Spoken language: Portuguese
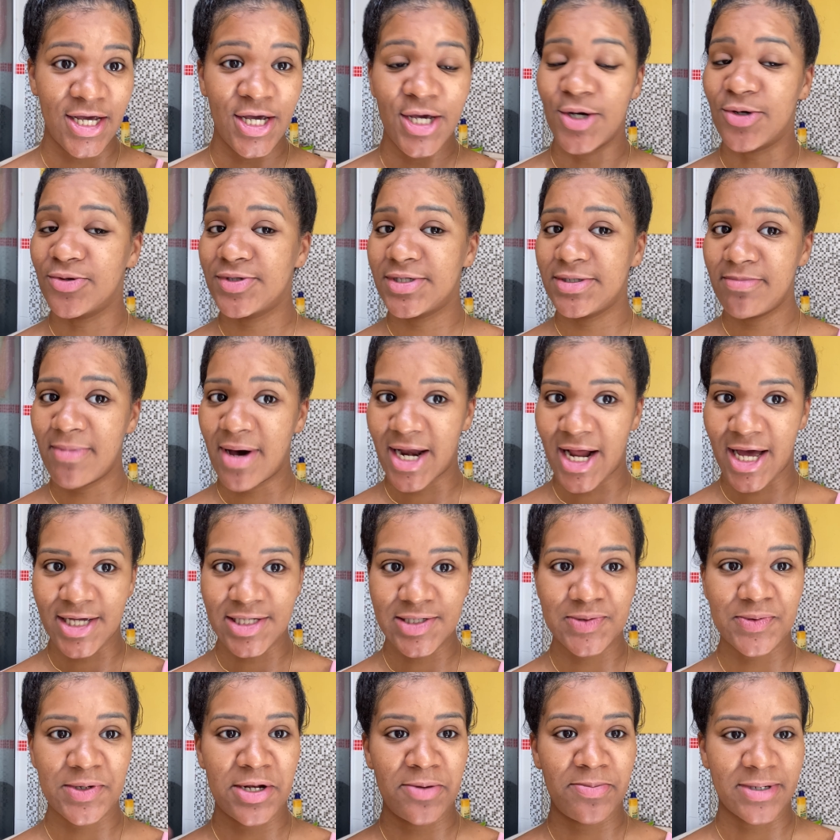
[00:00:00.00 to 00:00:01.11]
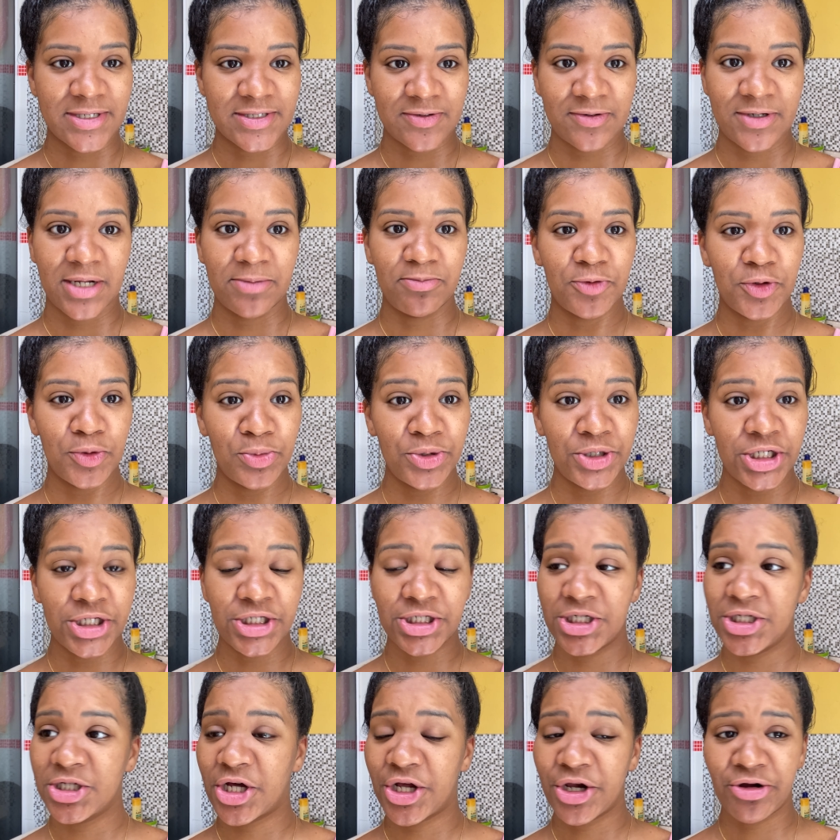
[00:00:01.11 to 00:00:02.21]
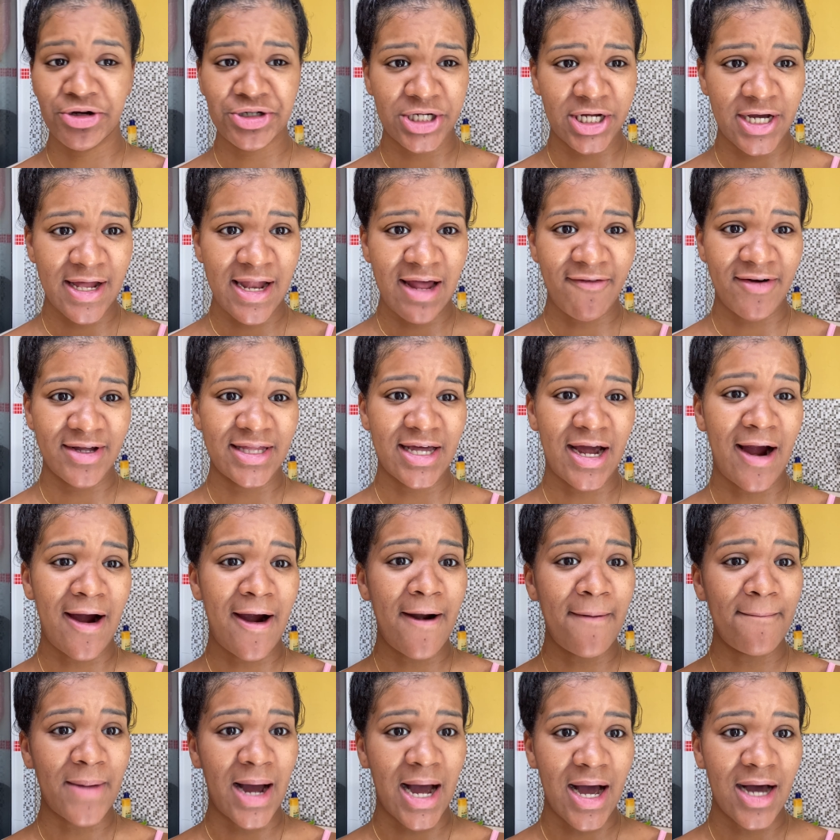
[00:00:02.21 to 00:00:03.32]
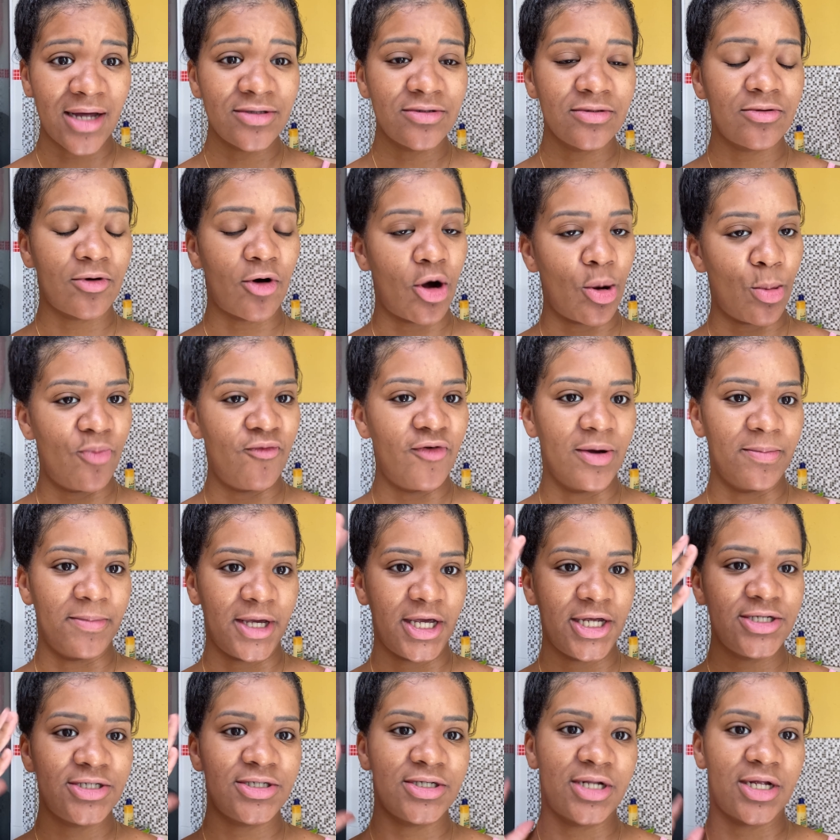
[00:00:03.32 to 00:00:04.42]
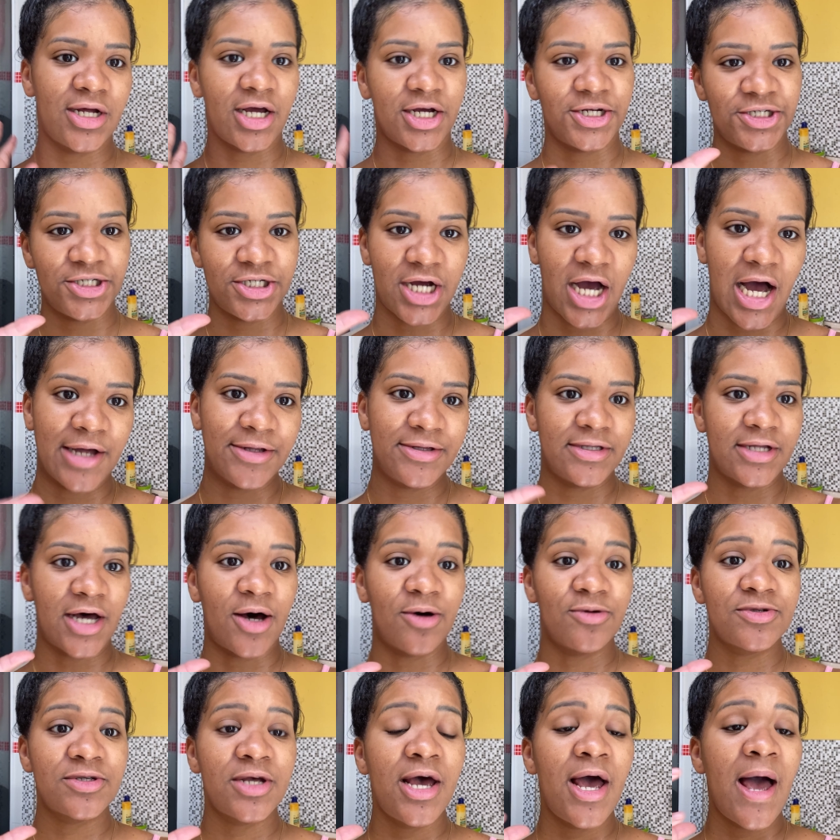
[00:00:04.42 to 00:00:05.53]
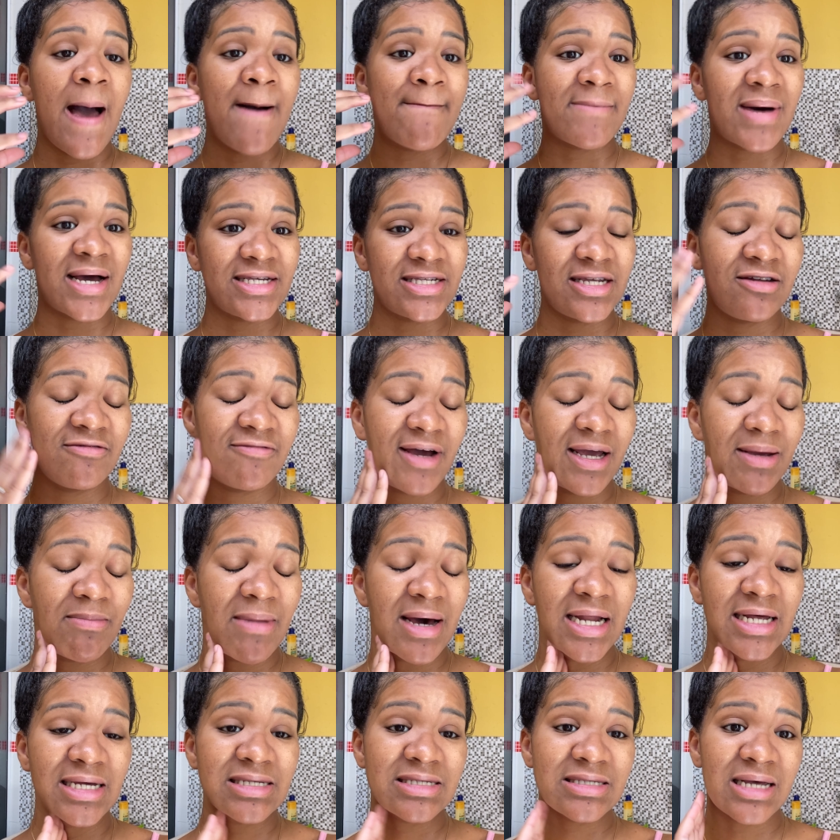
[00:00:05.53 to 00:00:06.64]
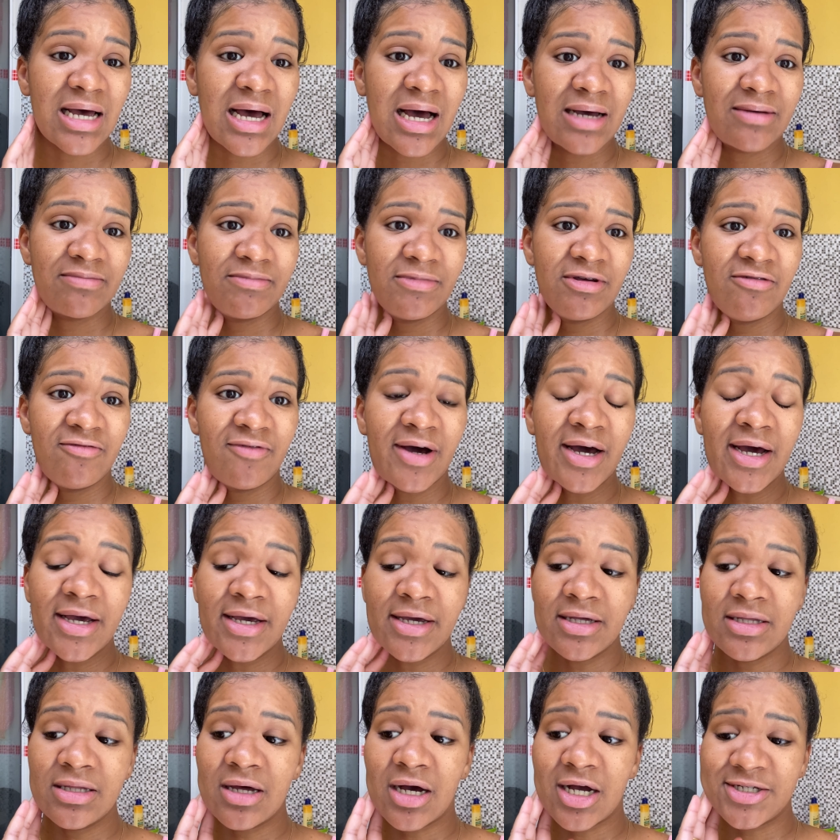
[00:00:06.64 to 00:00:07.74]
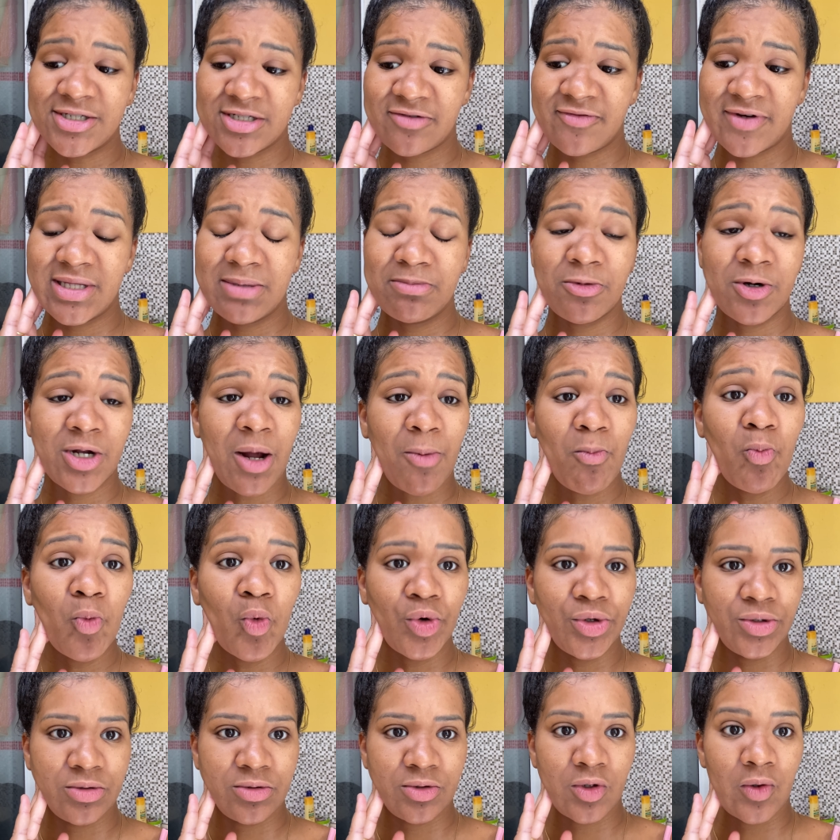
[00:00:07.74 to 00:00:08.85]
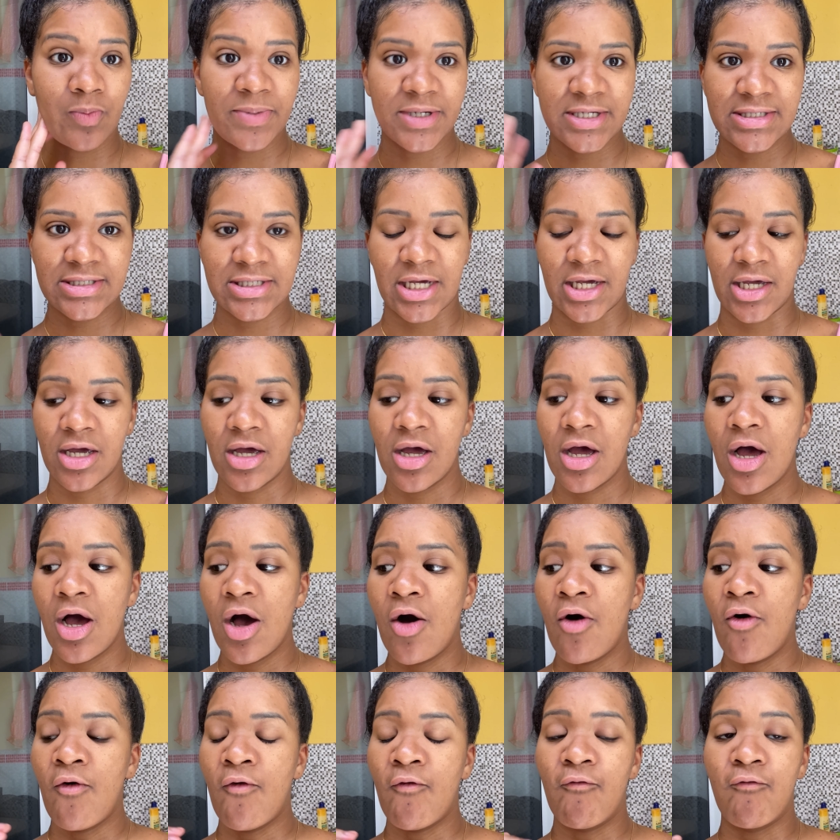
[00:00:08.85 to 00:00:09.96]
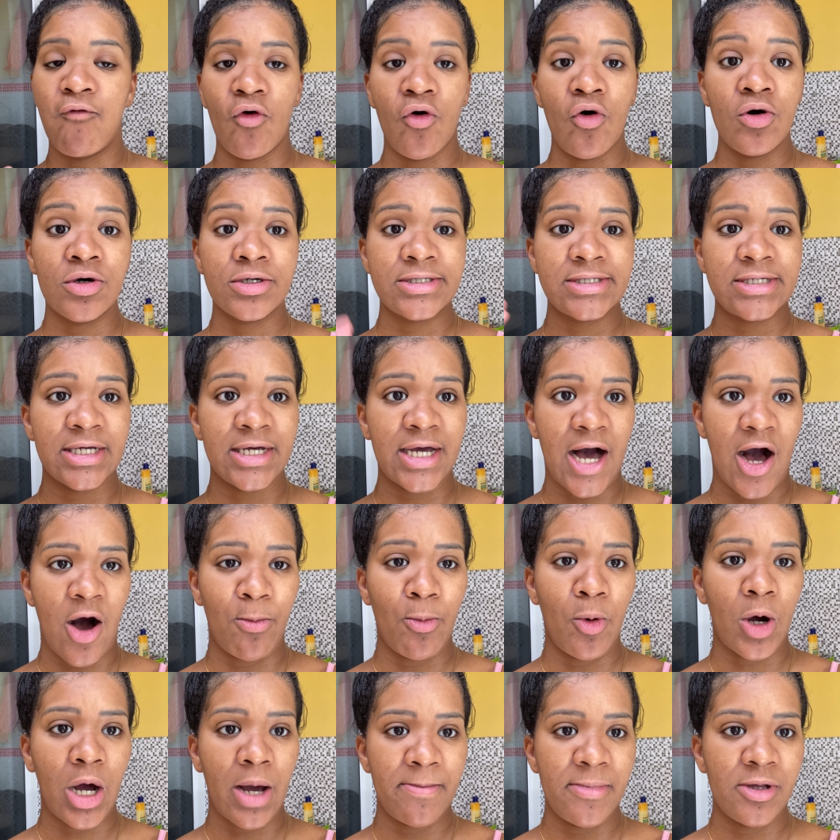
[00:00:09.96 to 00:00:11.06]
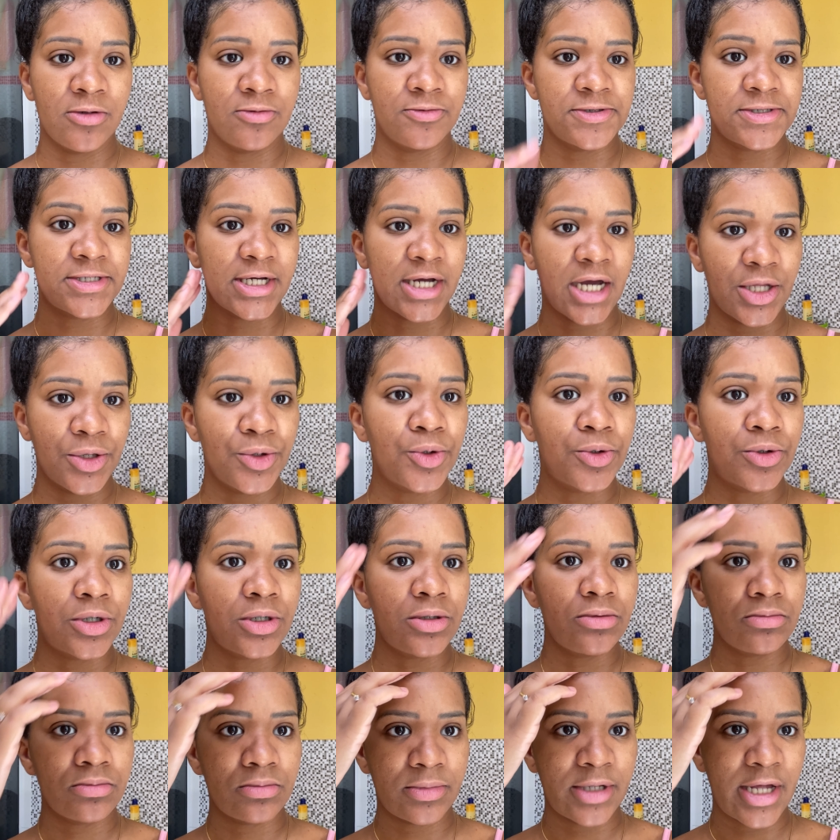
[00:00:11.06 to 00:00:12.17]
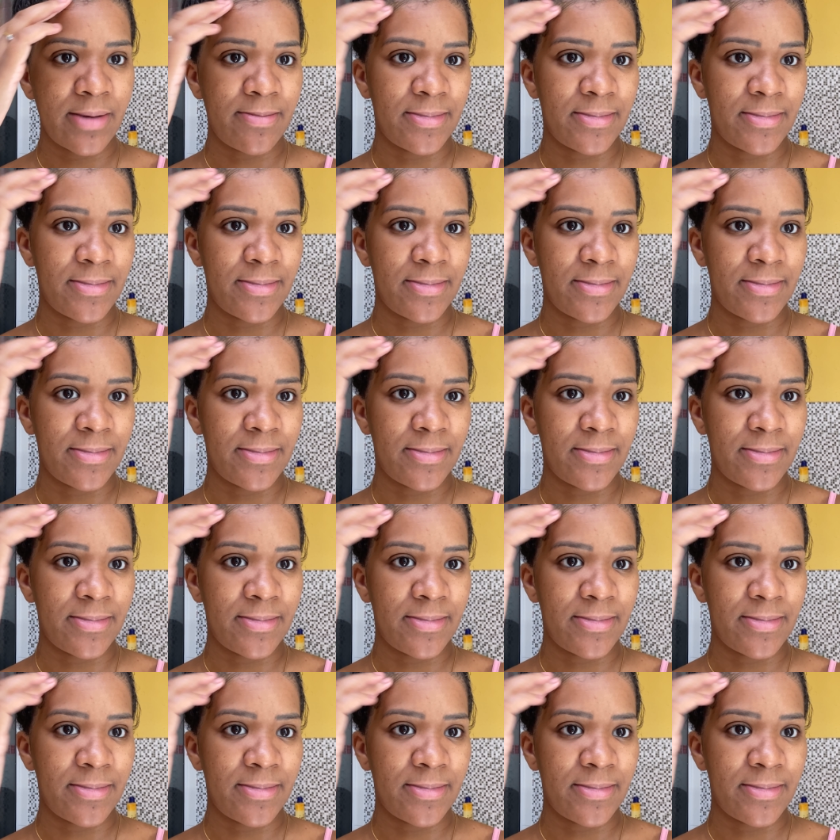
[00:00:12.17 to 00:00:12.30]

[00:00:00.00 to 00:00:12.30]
Eu desembaraço ele, passo o creme tudo bonitinho, a hora que eu chegar lá vai estar tá armado, obviamente, né, cacheado e tal, mas ele vai embaraçar e vai, acho que vai demorar muito, então pensei, Vou secar o meu cabelo no secador, né?